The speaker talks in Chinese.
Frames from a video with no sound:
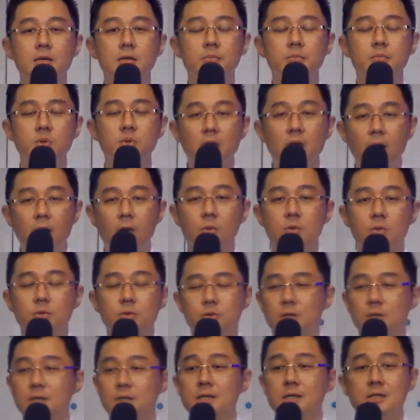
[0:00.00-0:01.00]
不要
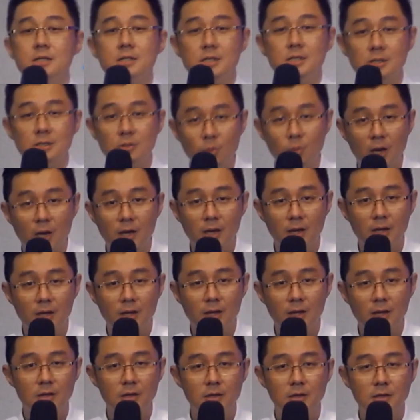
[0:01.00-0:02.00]
觉得奇怪，
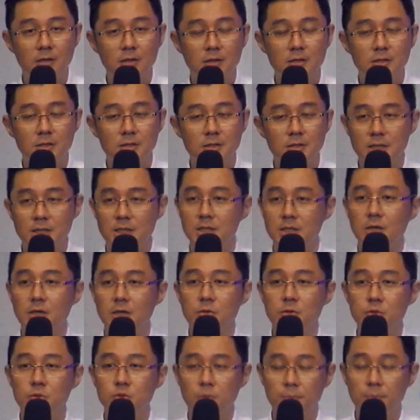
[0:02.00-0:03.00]
心里要
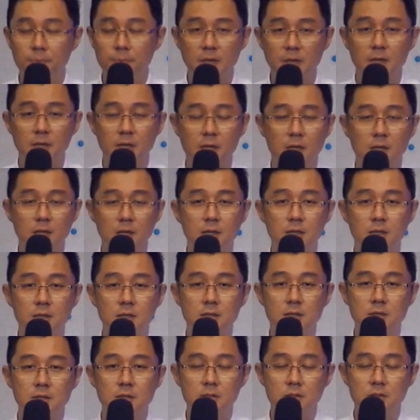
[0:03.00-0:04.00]
有准备。
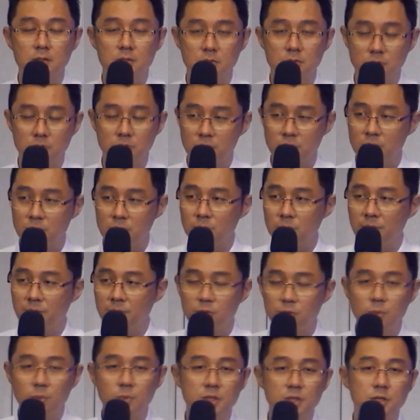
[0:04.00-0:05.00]
面
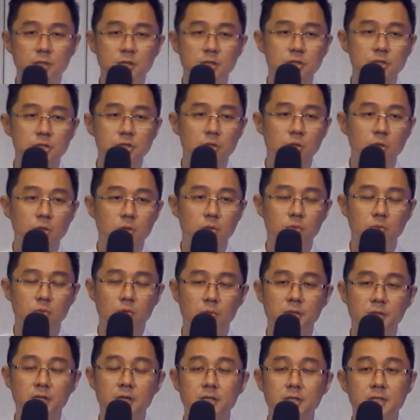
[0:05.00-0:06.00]
对问题的时候，
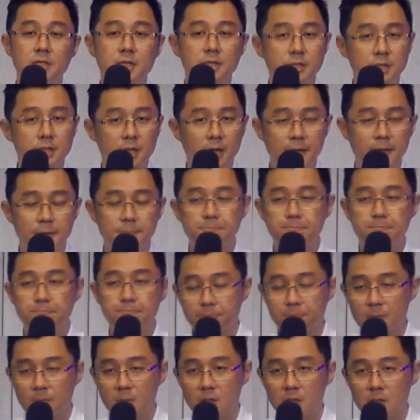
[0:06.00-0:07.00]
我们要坚强
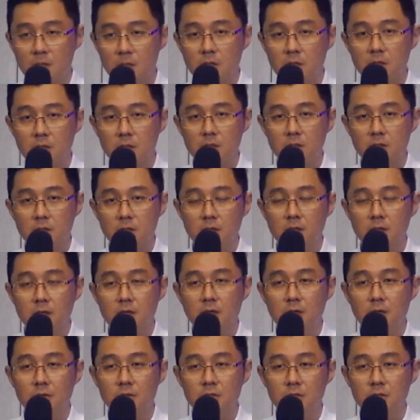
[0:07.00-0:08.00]
的
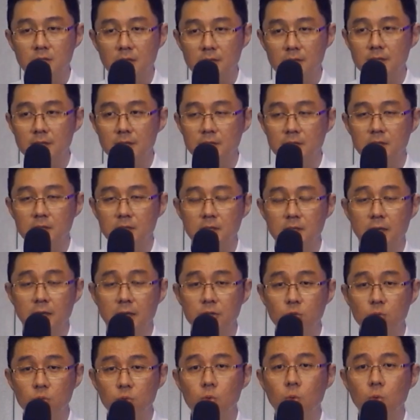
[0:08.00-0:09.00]
靠着上帝来
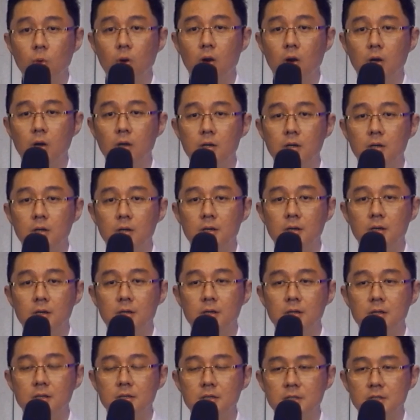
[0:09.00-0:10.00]
度过，
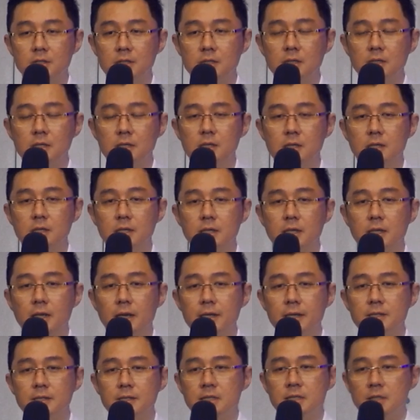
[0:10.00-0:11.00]
喜乐的
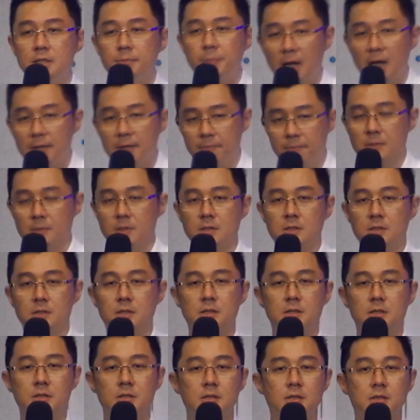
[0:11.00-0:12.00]
来期盼。
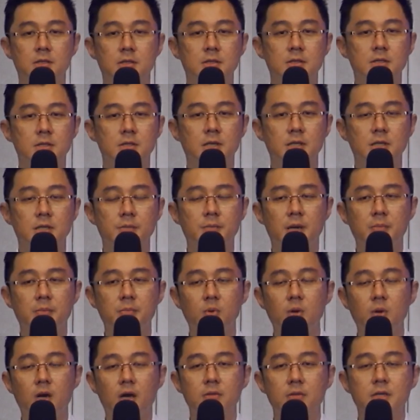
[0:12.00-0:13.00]
上帝把
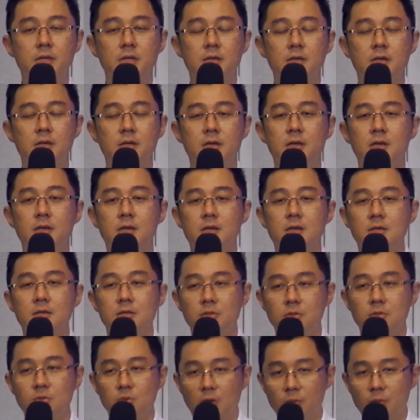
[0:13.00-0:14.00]
不好的
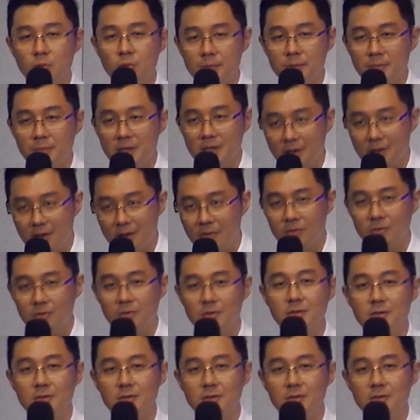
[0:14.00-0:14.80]
转为美好，